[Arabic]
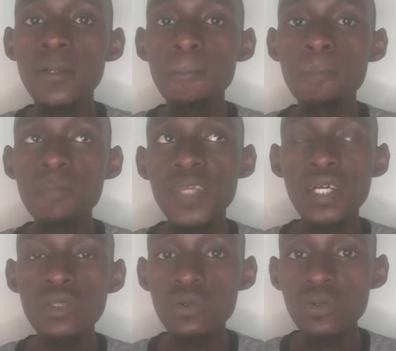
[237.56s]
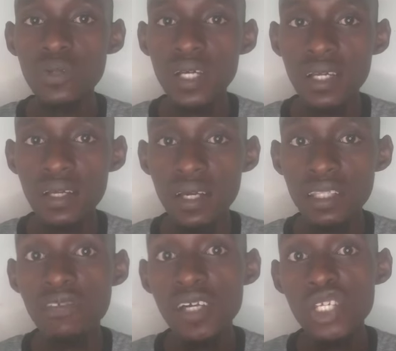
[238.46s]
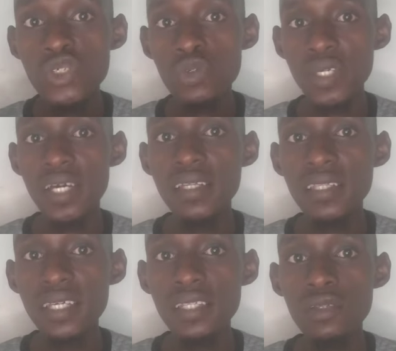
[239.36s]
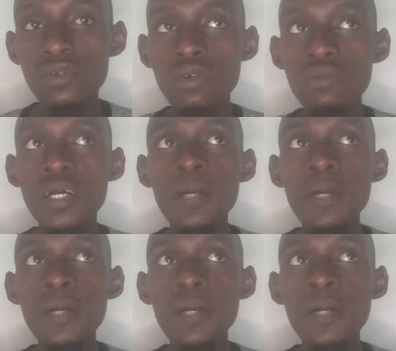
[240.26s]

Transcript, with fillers: لأنه آه، أطفال السودان لقيت أن هم